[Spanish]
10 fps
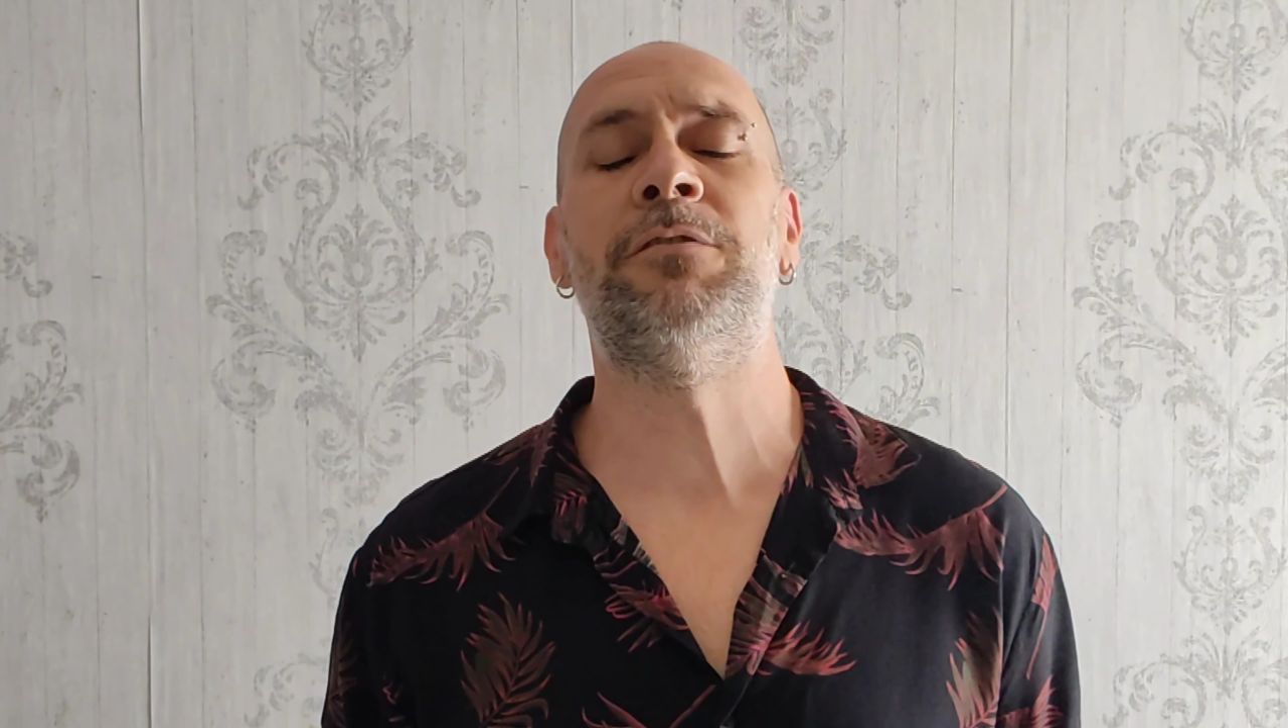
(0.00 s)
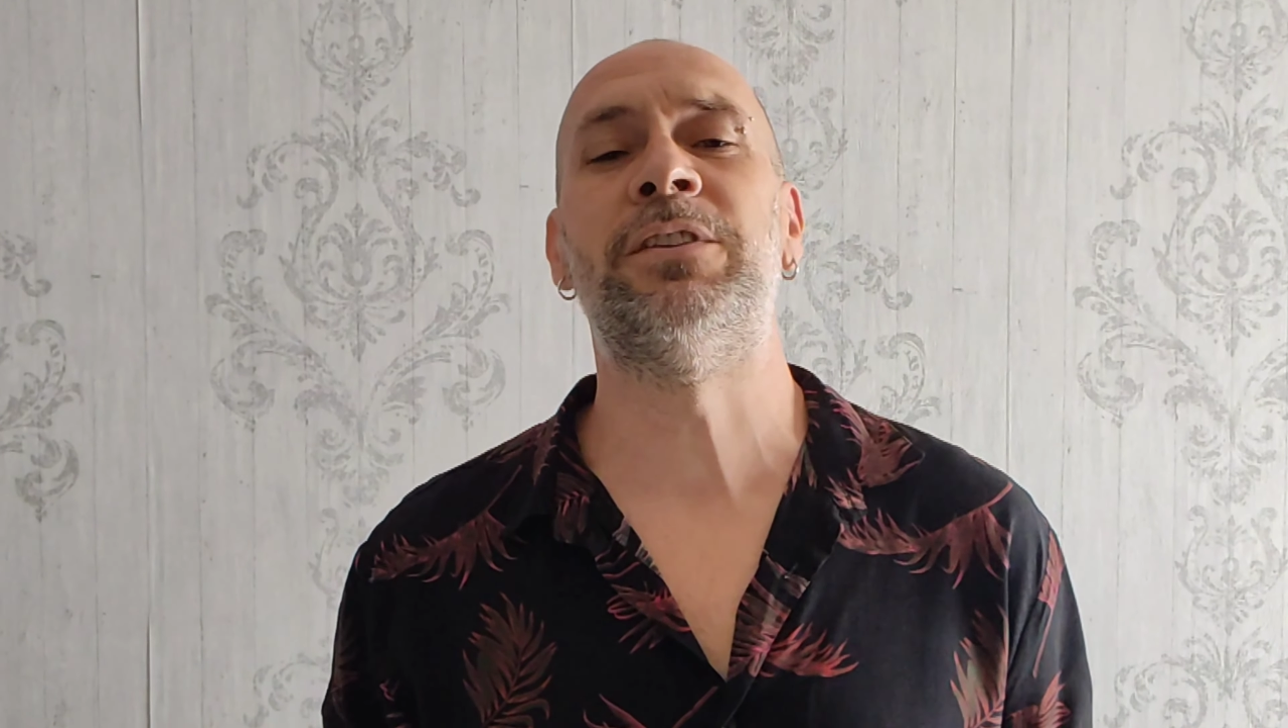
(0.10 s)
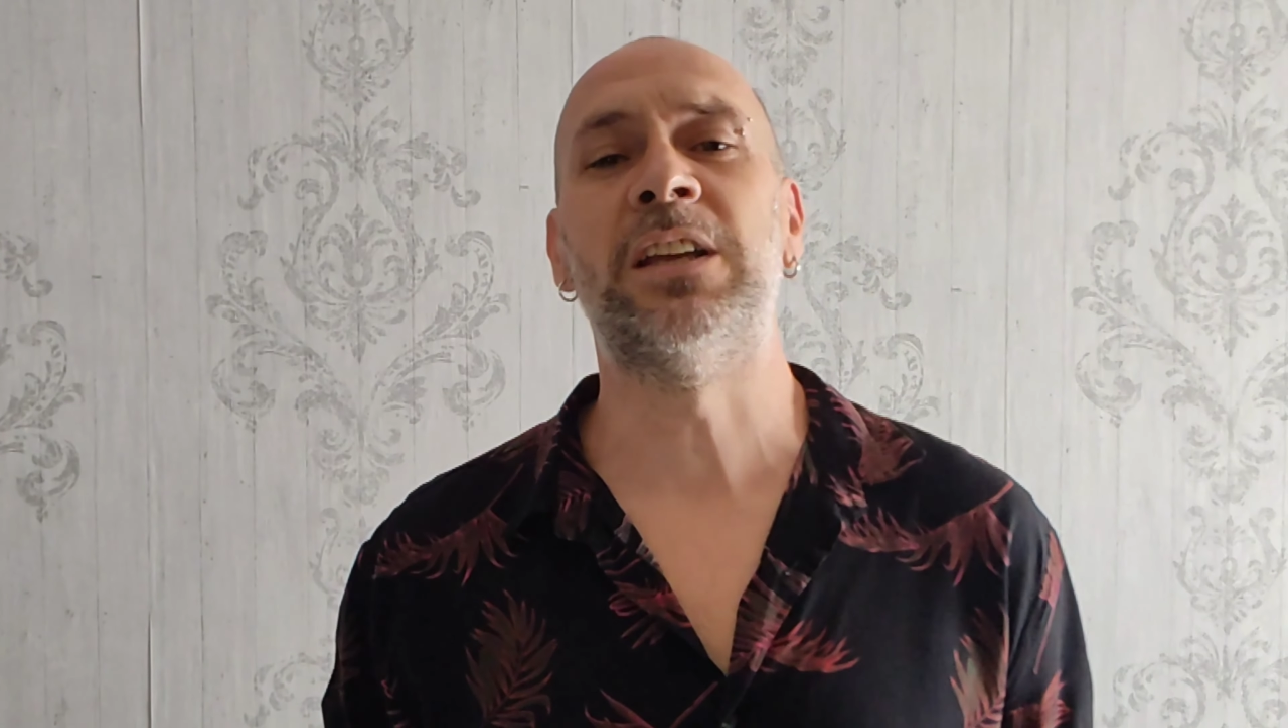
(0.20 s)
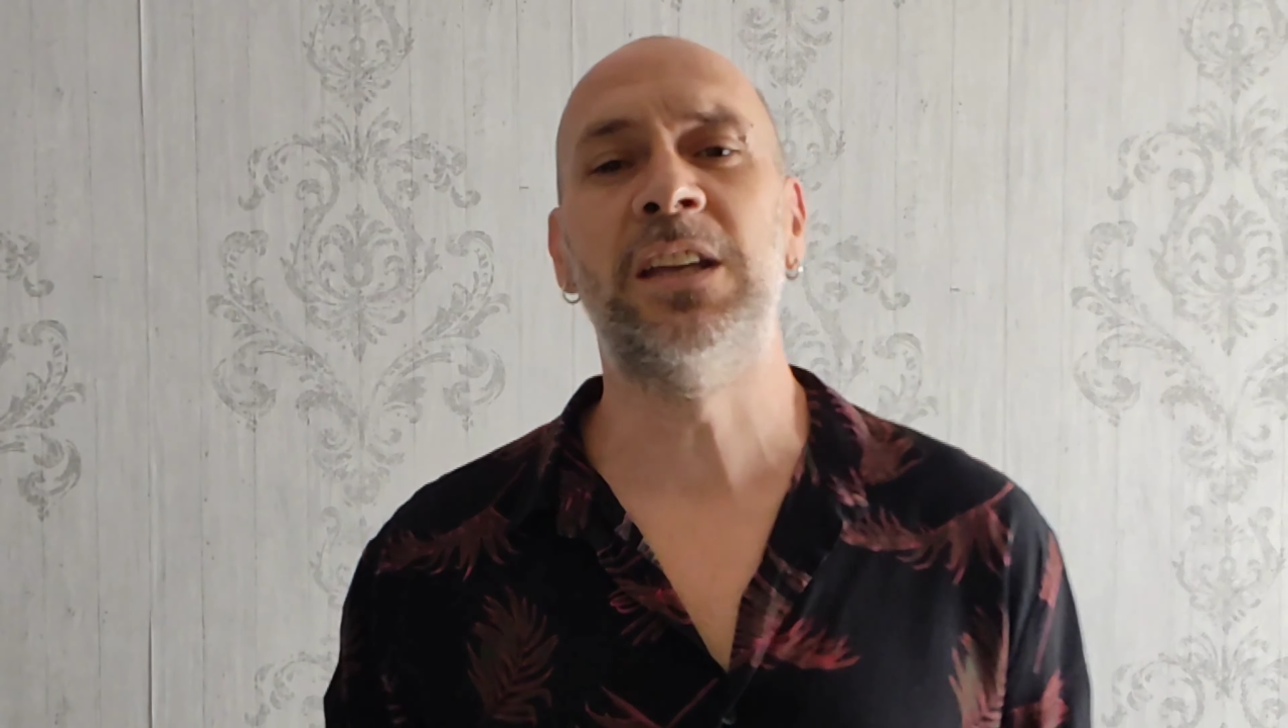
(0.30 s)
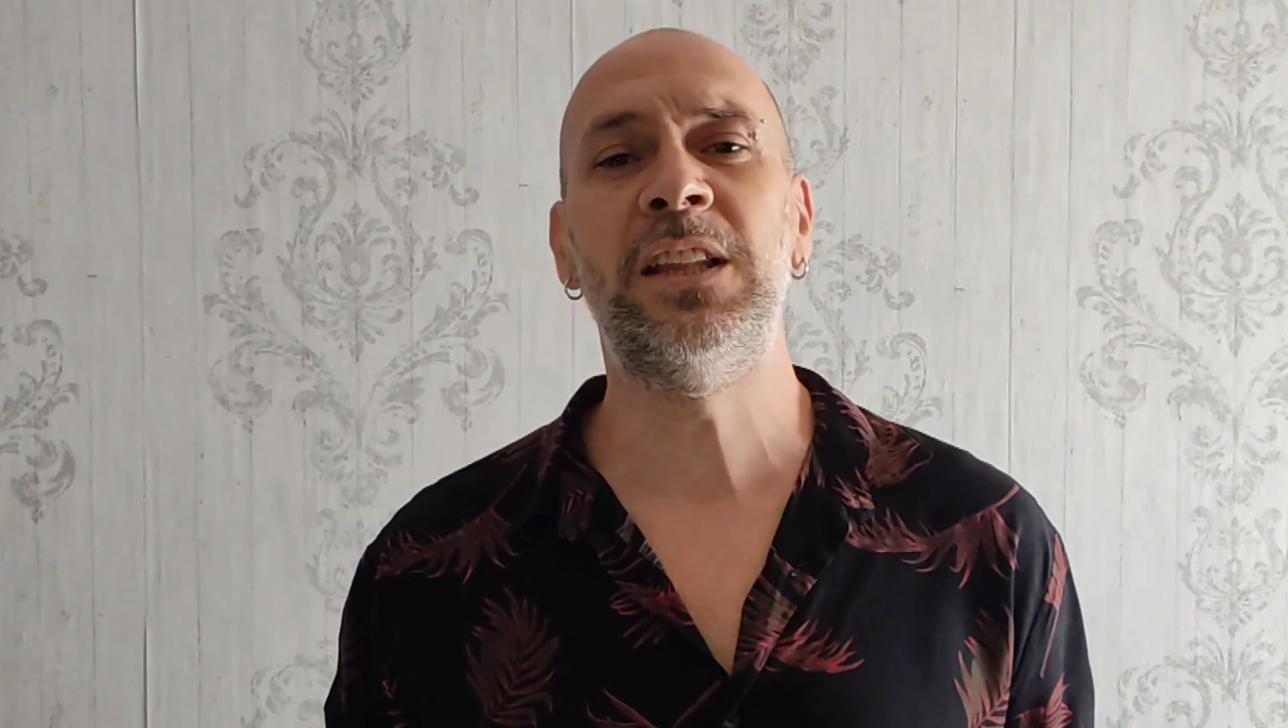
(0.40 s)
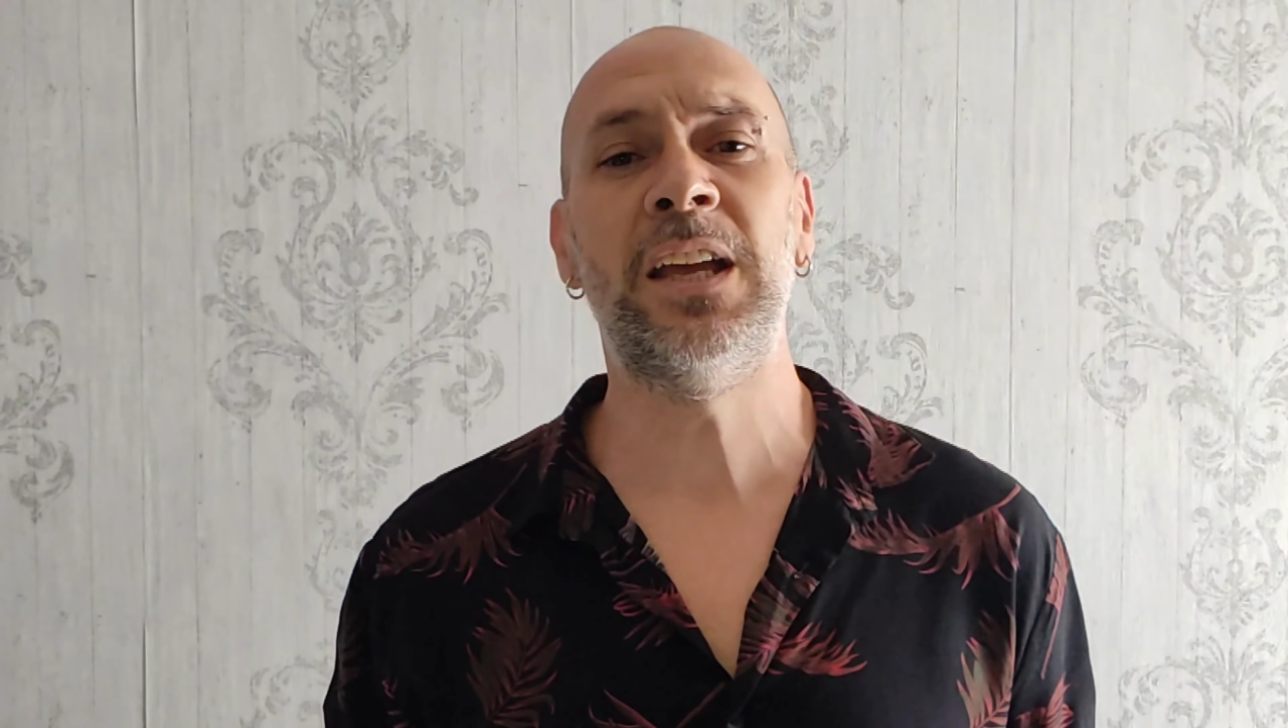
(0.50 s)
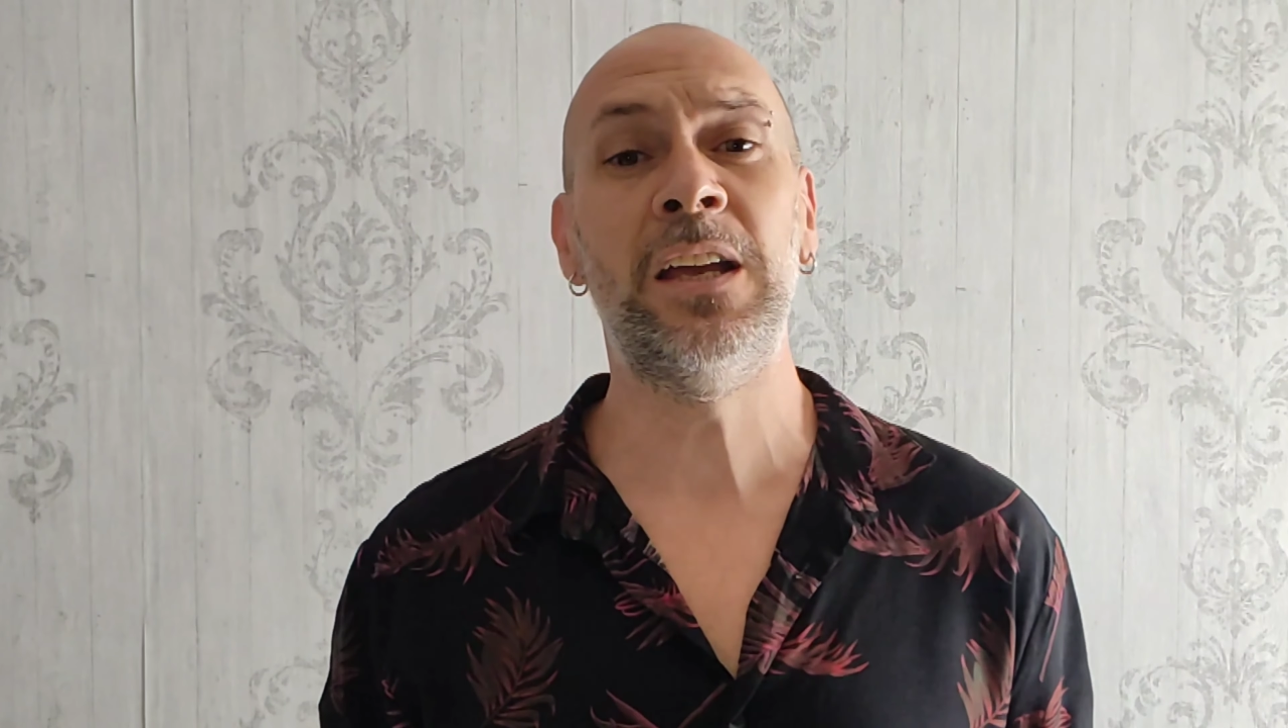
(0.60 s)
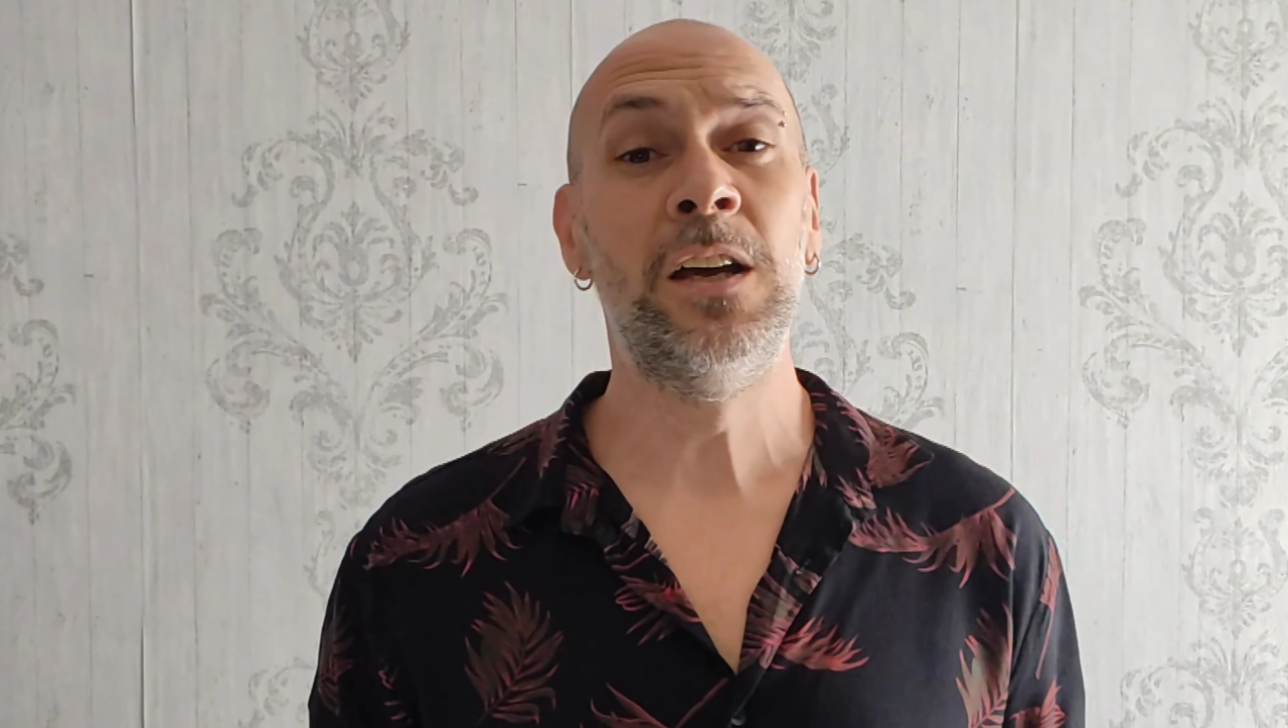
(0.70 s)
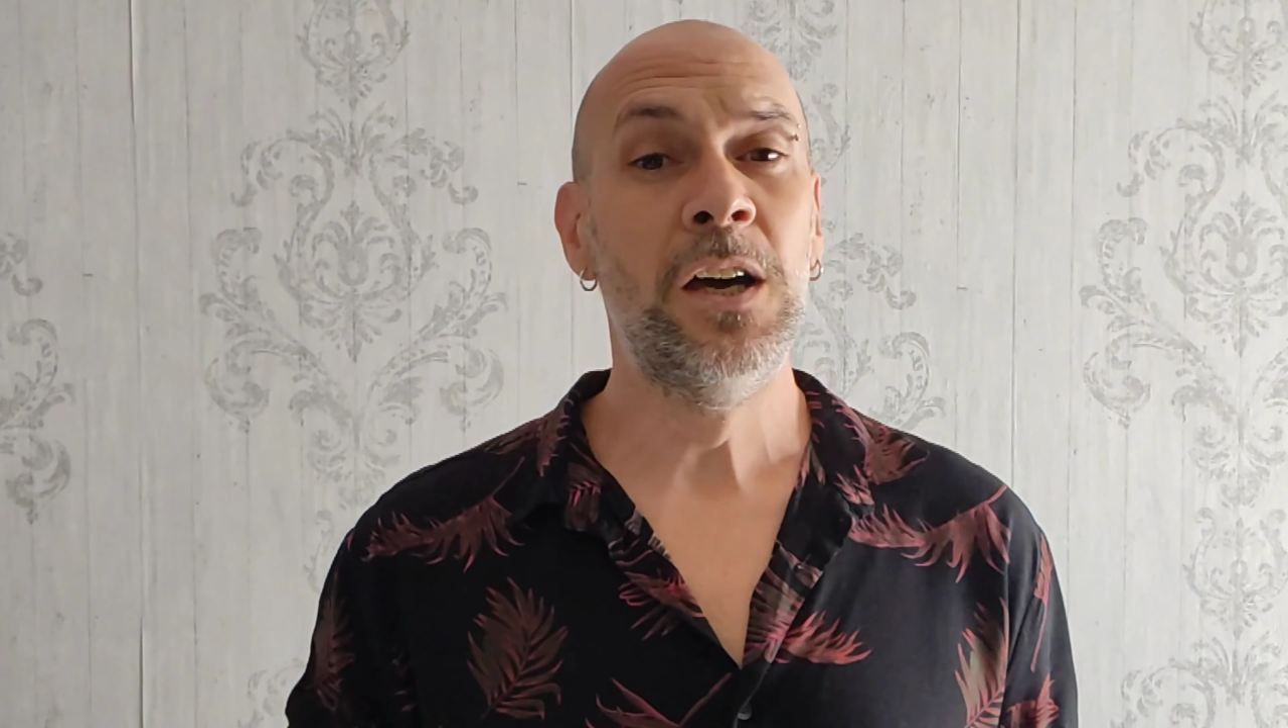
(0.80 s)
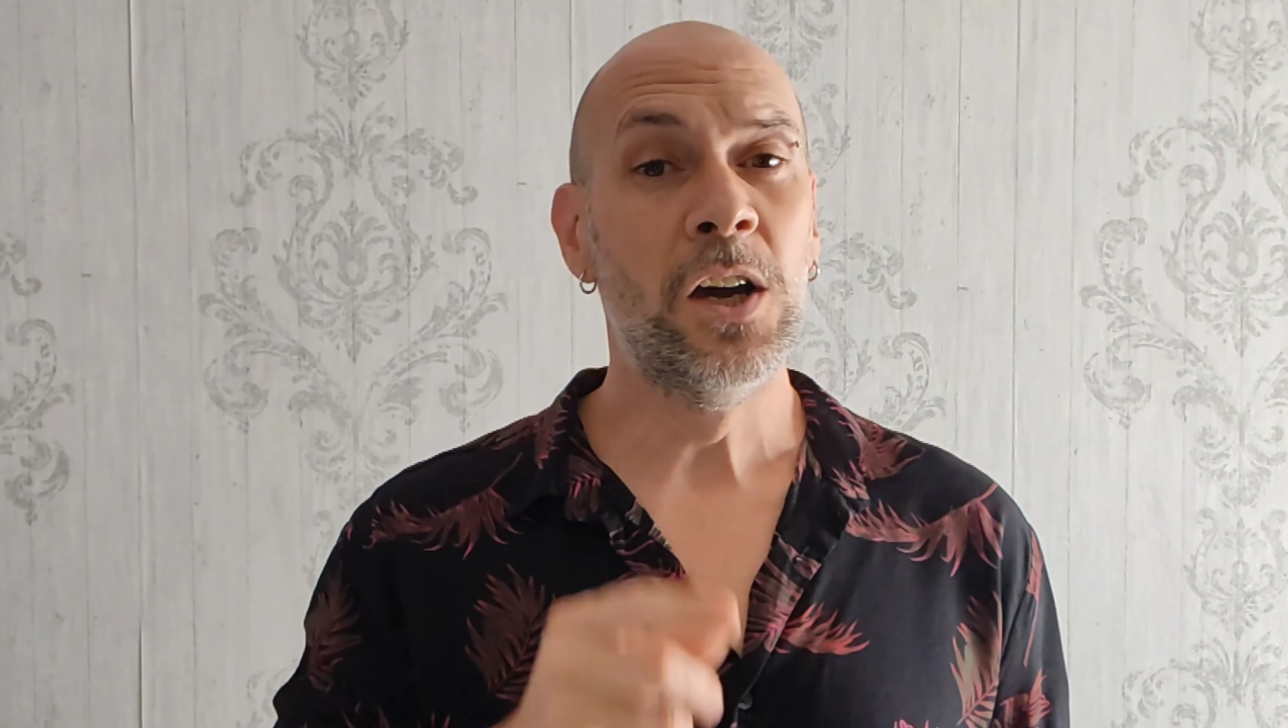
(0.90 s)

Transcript: fresquita